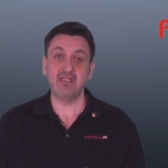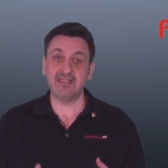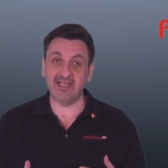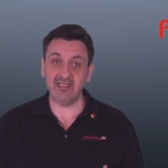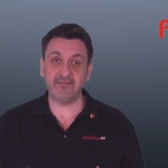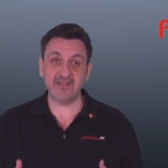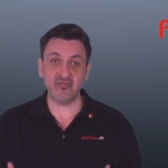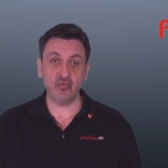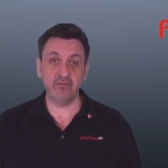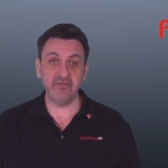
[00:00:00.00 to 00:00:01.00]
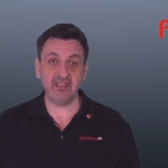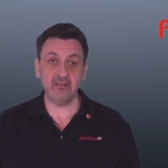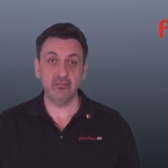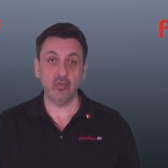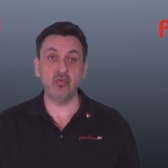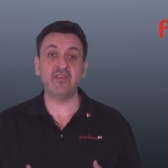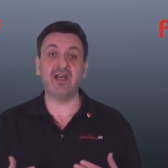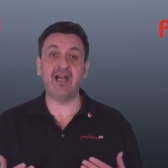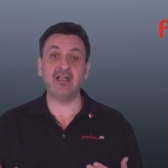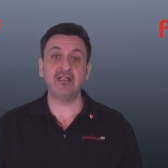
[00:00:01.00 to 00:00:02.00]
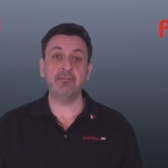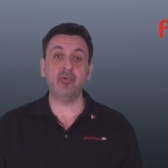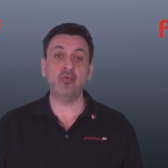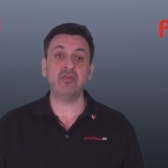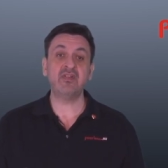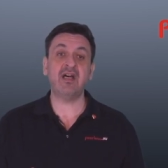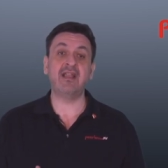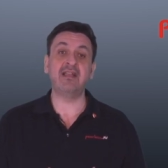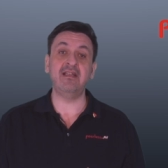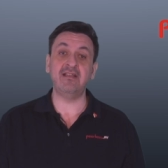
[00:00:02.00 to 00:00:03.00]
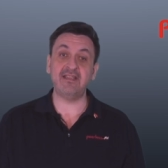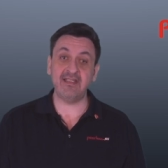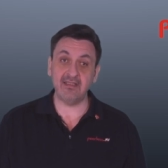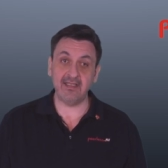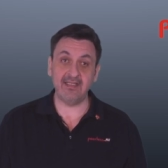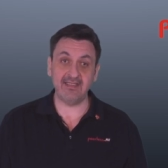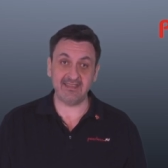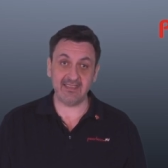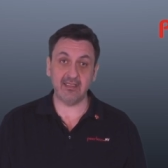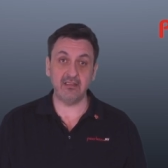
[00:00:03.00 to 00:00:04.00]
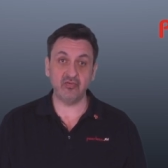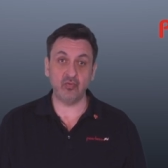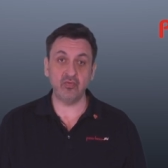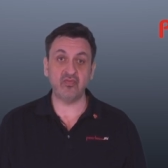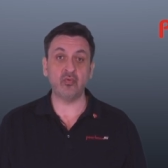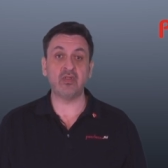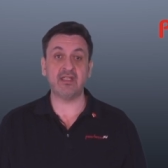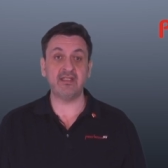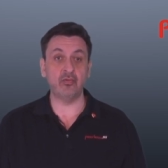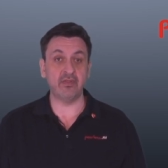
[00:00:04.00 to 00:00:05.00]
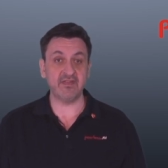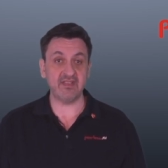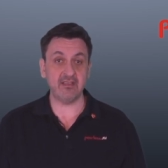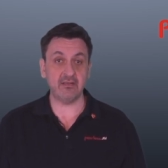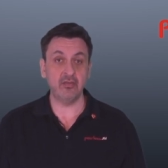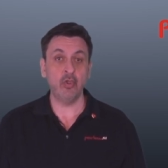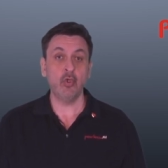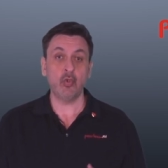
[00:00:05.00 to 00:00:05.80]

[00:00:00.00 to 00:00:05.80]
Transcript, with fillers: Daher versuchen wir, unsere Angebote an LED-Halterungen zu kategorisieren